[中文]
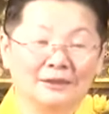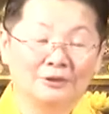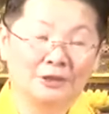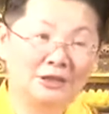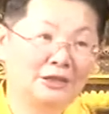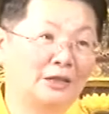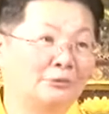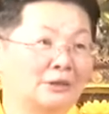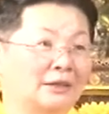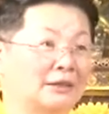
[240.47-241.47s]
所以你可以
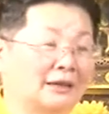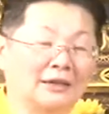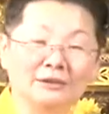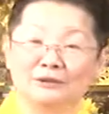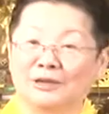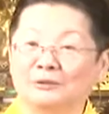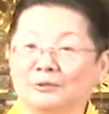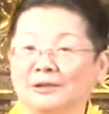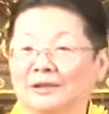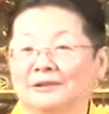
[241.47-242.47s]
问啊，哪一个都可以
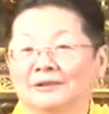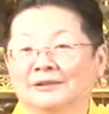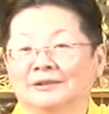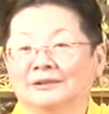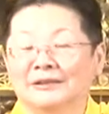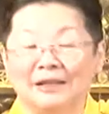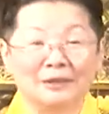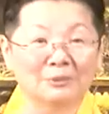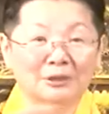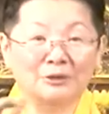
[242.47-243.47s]
问啊，哪一
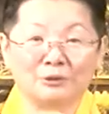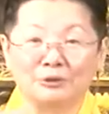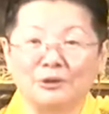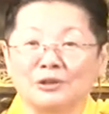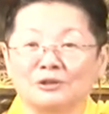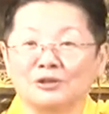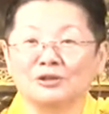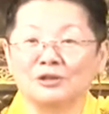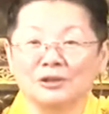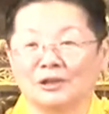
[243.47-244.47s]
个比较有缘要指
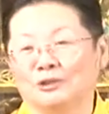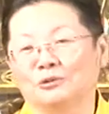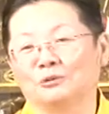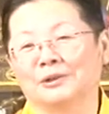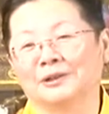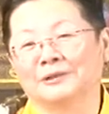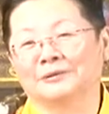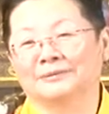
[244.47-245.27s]
示你，你就问了。